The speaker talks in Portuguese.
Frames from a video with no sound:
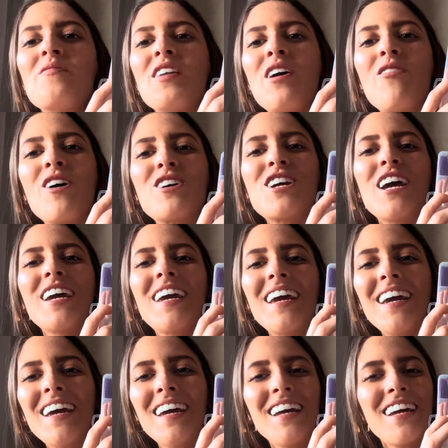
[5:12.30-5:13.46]
eu achei
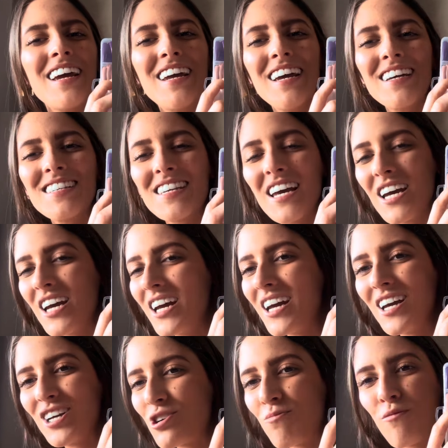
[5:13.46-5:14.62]
que ia
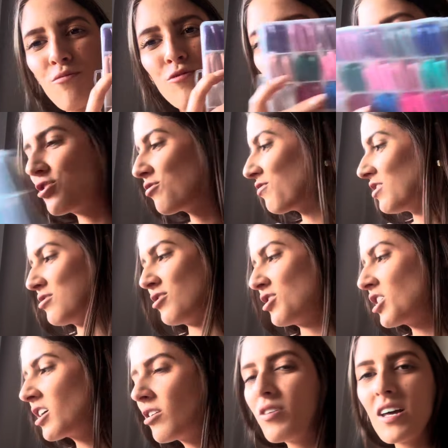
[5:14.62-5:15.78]
ser, tipo, muito difícil. Eu
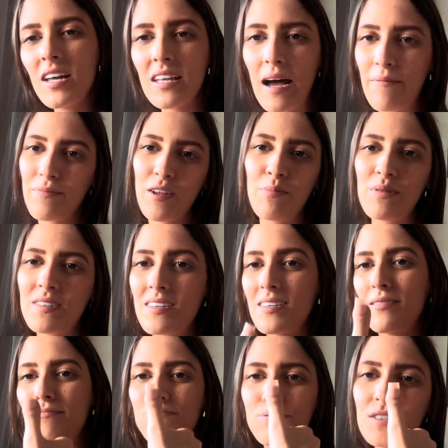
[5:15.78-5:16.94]
achei que não ia dar. Eu pensei
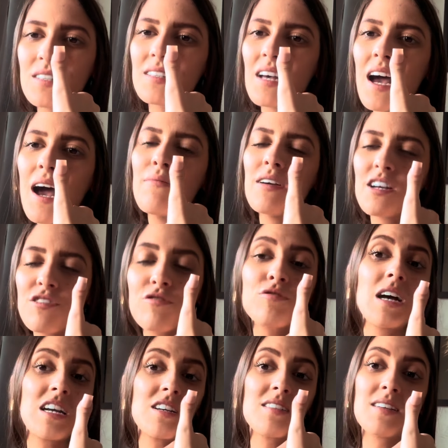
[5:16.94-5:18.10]
assim, putz, minha
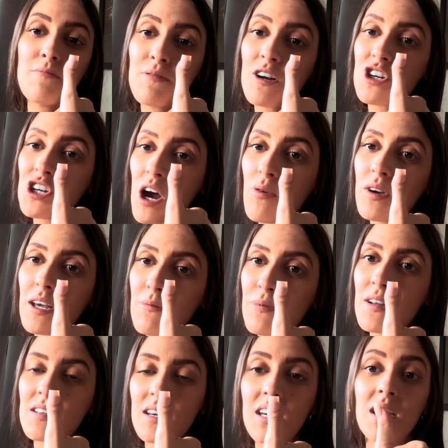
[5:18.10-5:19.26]
dificuldade é sempre achar unha pra
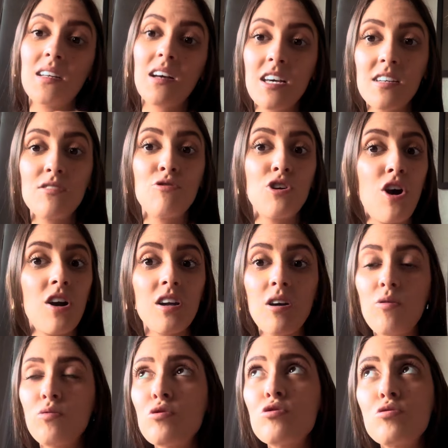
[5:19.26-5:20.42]
esse aqui. Daqui New York é
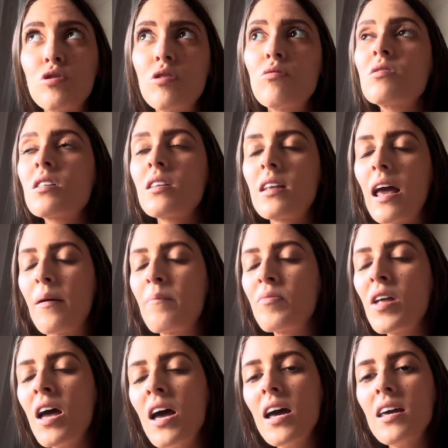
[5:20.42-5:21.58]
um dos únicos que tem.
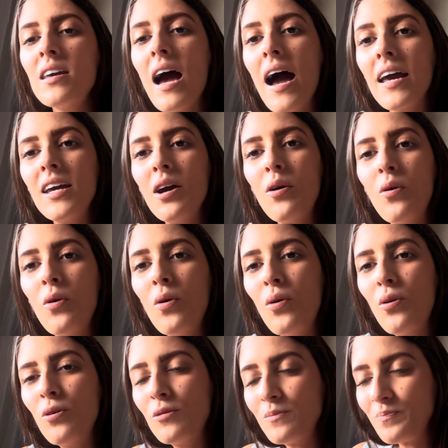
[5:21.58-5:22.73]
E aí
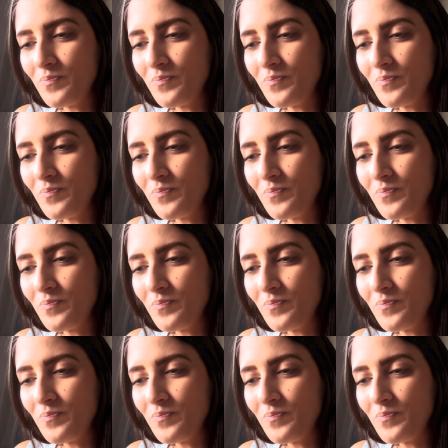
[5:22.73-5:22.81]
eu.